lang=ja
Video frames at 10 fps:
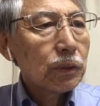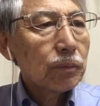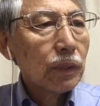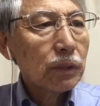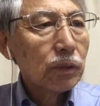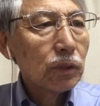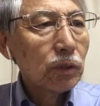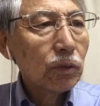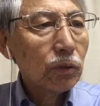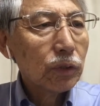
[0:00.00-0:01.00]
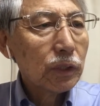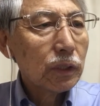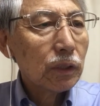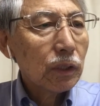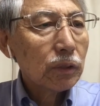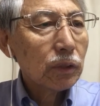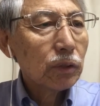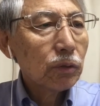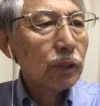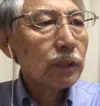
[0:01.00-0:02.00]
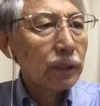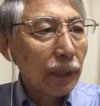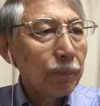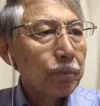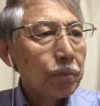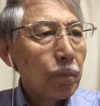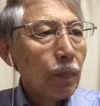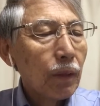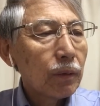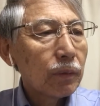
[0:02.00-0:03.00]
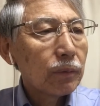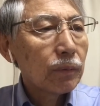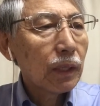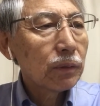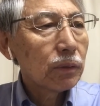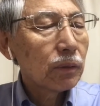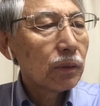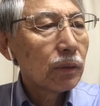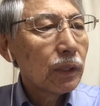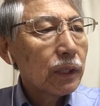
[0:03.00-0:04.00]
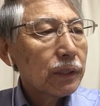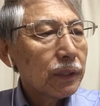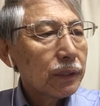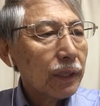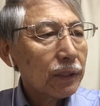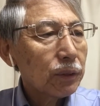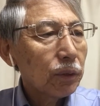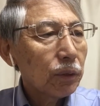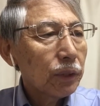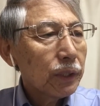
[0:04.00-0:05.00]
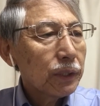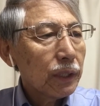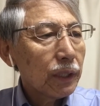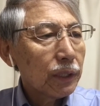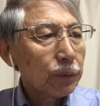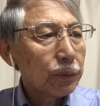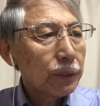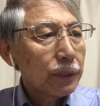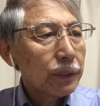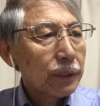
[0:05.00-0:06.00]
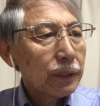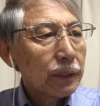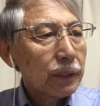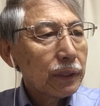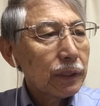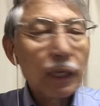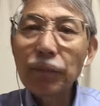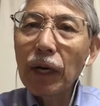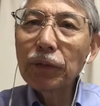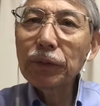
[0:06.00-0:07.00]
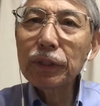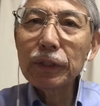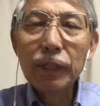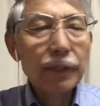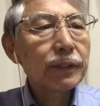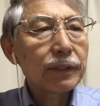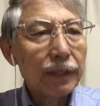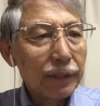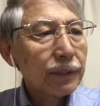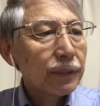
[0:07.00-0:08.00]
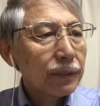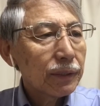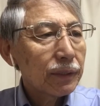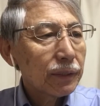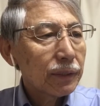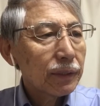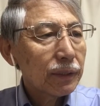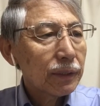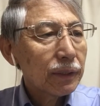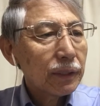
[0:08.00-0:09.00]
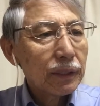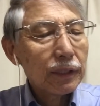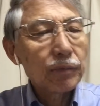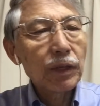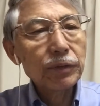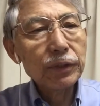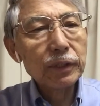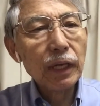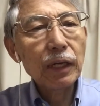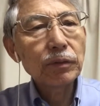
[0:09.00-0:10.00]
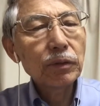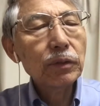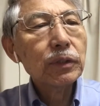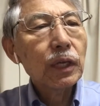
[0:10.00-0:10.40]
まあ、次の次のですね、まあ、あの社長、えーと、山内さんですかね山内さんを